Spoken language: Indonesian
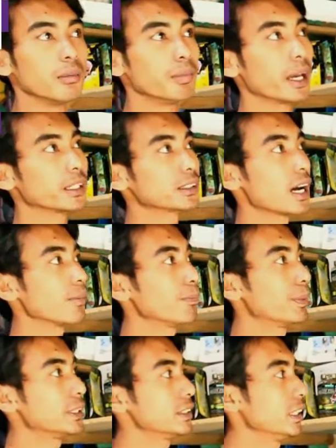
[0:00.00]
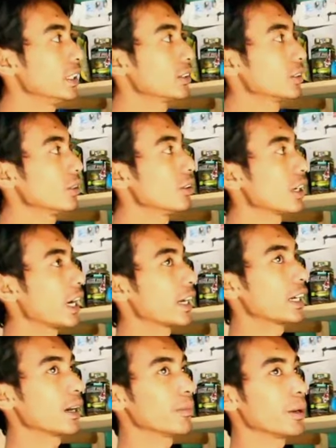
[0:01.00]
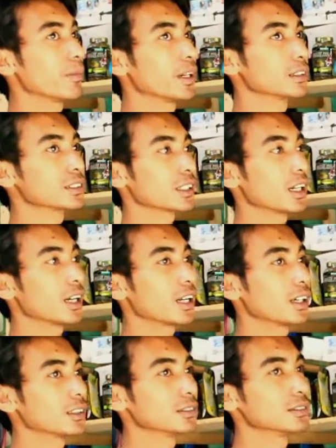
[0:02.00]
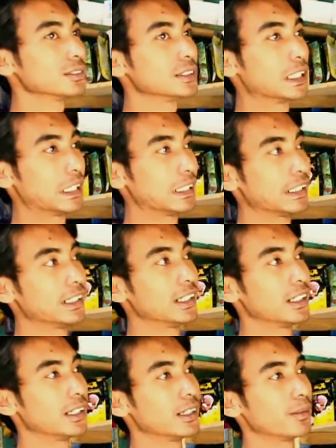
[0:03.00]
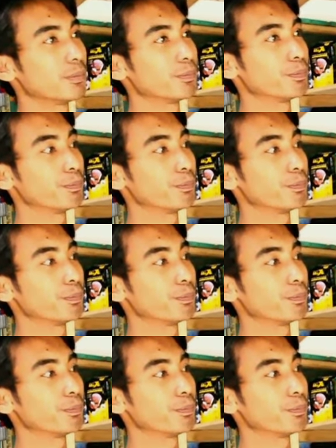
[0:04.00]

beta fish itu karena memang sekarang uh,